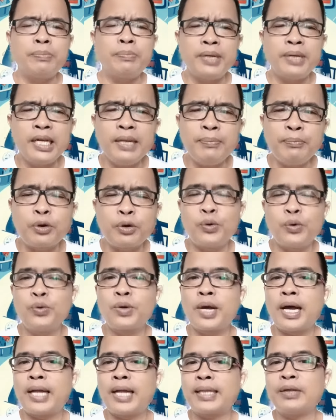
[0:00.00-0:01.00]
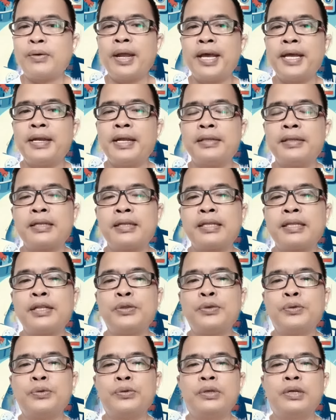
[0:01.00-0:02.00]
memilih produk atau layanan
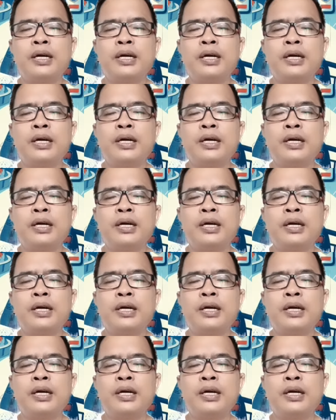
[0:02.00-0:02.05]
tertentu.